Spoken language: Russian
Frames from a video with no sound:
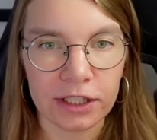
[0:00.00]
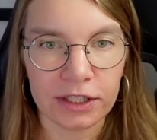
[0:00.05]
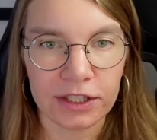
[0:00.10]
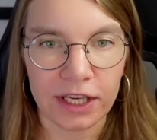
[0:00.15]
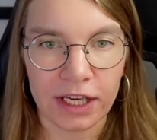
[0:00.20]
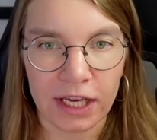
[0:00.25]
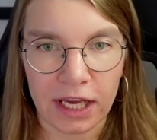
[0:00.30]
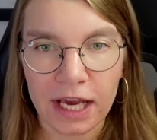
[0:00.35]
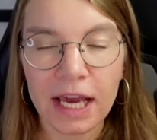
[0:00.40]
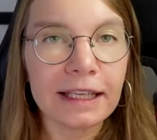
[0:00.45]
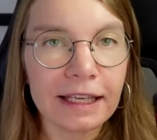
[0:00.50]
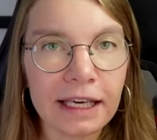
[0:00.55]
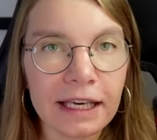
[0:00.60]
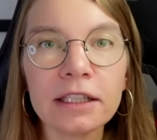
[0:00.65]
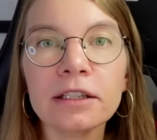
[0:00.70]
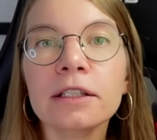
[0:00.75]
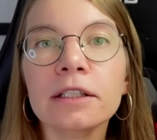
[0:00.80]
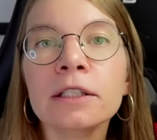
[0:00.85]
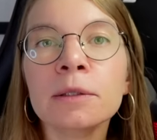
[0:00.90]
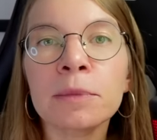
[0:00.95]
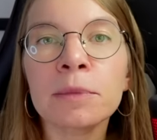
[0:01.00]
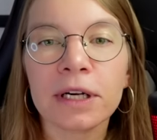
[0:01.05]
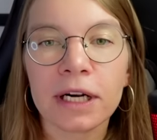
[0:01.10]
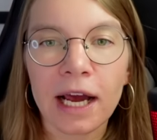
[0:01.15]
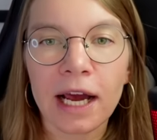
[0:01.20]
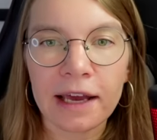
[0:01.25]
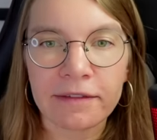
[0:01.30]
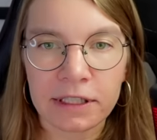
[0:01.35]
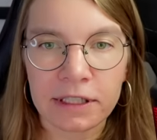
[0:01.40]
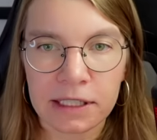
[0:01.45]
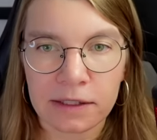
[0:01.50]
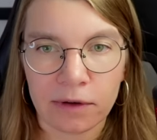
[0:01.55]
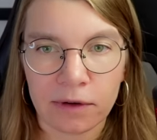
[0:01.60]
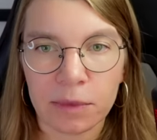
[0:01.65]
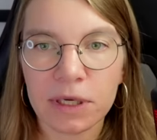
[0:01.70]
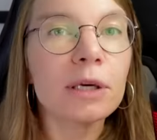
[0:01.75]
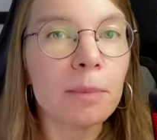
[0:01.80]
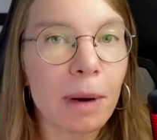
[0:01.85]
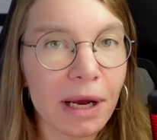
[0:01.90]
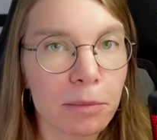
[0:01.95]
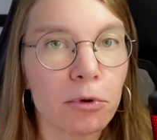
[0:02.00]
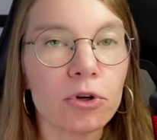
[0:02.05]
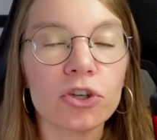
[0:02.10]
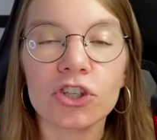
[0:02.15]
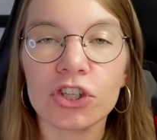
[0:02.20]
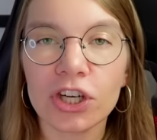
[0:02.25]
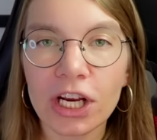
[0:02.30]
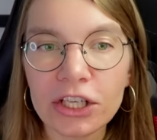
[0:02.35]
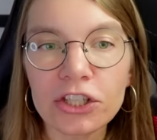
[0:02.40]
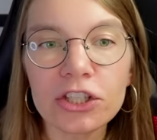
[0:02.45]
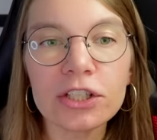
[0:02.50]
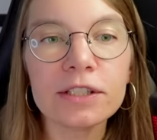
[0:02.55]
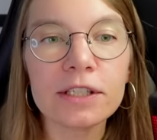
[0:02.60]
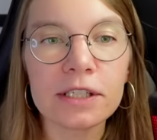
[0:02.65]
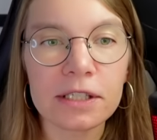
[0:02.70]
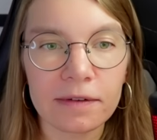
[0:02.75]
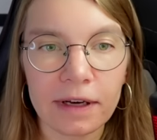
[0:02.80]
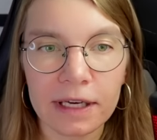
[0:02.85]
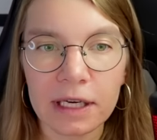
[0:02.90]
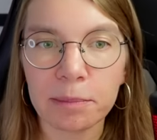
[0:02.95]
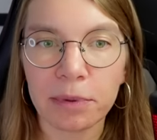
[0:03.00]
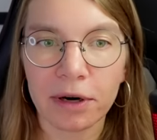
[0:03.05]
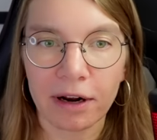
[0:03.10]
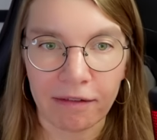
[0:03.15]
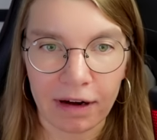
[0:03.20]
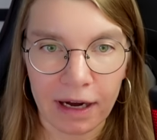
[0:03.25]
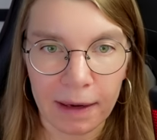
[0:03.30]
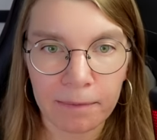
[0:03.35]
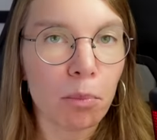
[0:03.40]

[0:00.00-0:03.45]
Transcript: идеей – гендерным равенством и борьбой женщин за свои права.